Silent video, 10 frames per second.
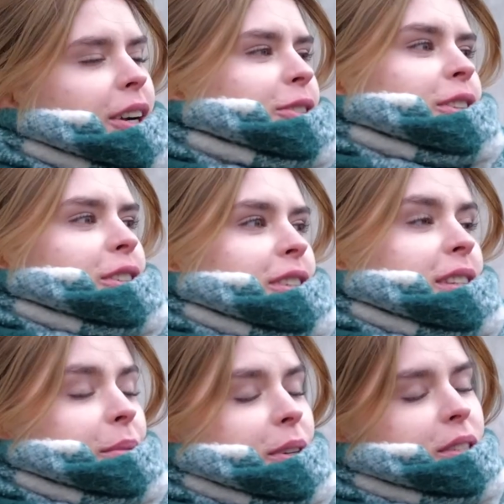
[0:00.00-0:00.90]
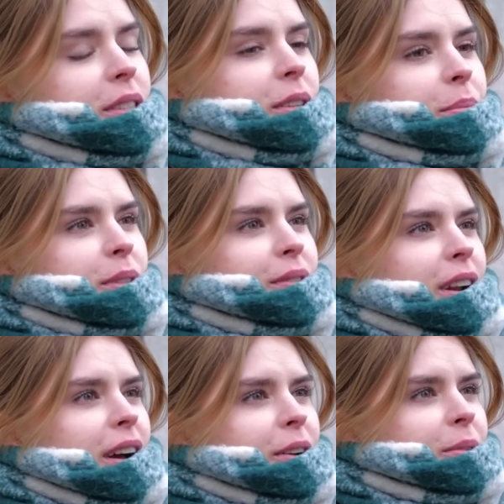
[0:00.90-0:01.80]
ale to też czasami rodzice nie
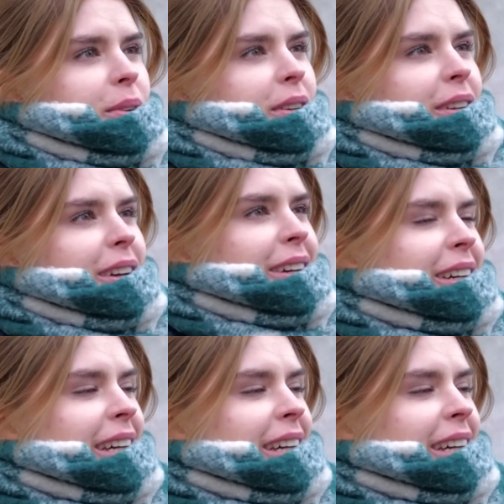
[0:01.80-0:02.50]
pozwalają i